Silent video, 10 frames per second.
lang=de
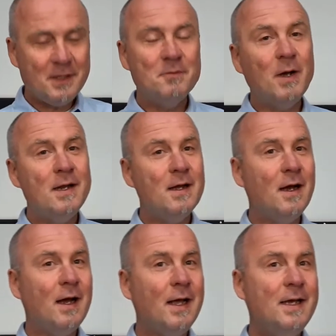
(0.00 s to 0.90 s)
ich
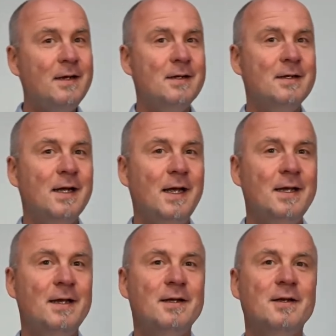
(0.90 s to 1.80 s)
meine eigenen
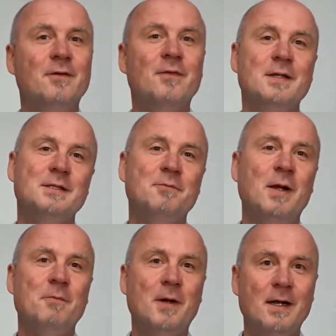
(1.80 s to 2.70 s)
Rechte, was
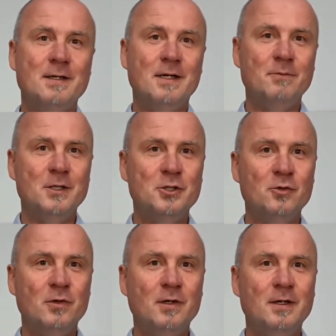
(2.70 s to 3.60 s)
mein Partner mir
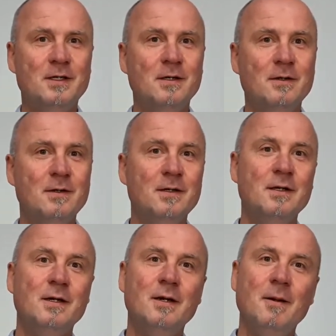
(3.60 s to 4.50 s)
schuldet,
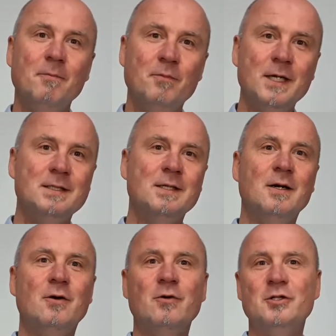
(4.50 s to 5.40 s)

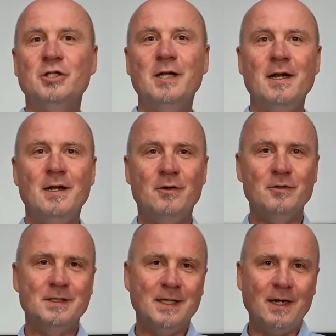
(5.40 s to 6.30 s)
besser und schneller
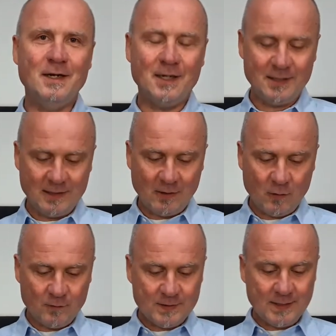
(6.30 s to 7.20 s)
und zahlreicher
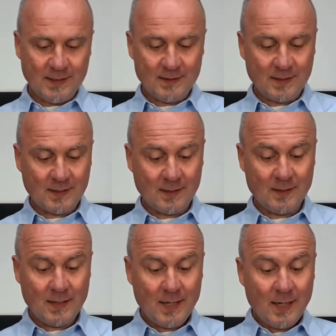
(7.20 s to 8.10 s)
aufzählen
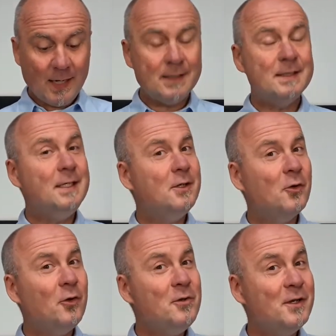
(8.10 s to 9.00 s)
kann als die
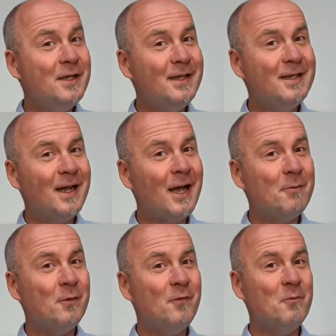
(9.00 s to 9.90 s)
Gründe, die ich
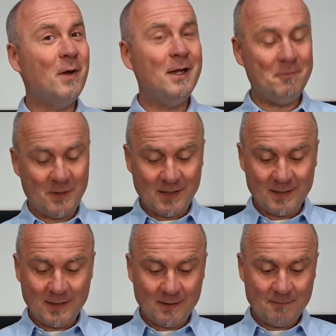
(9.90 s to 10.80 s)
habe für meinen
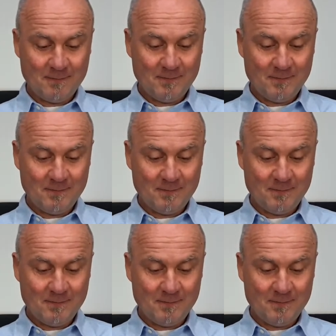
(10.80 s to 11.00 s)
Partner,